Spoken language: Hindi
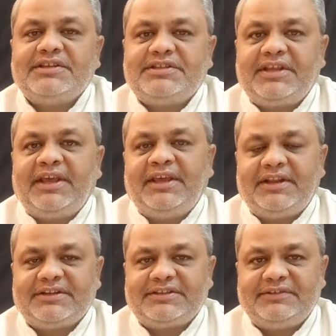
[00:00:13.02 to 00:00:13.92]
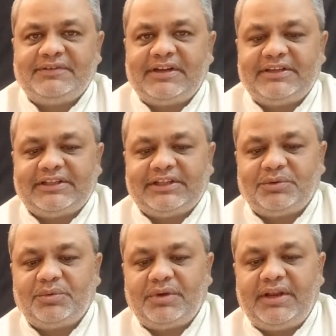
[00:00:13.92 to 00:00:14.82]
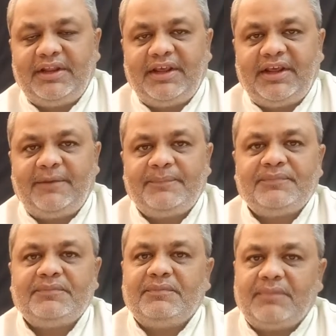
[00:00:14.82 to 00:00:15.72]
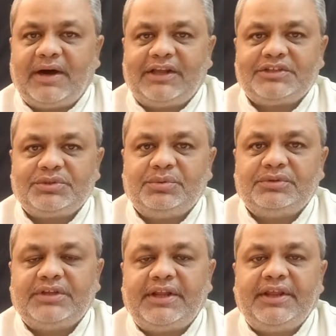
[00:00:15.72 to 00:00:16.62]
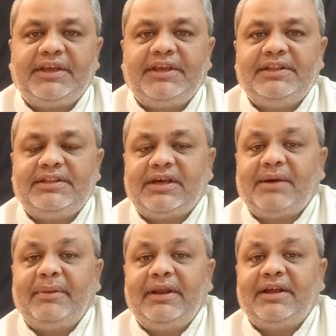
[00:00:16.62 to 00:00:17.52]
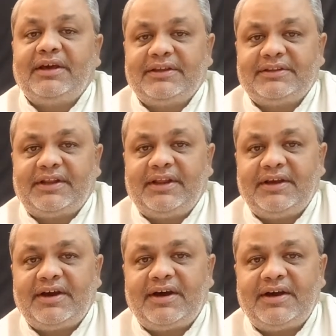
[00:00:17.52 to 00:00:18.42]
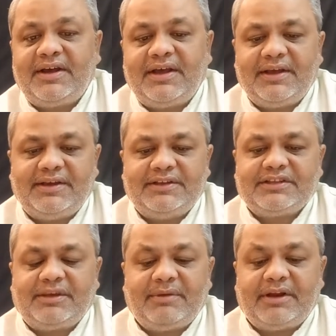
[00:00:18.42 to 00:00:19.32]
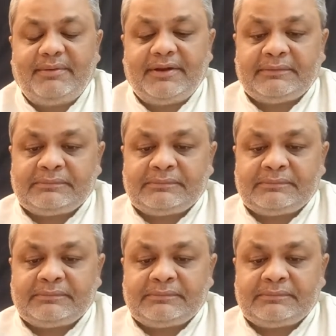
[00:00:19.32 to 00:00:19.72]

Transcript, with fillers: से ही राशि वाले जातकों के लिए मार्च 2021 का महीना कैसा रहेगा इसके बारे में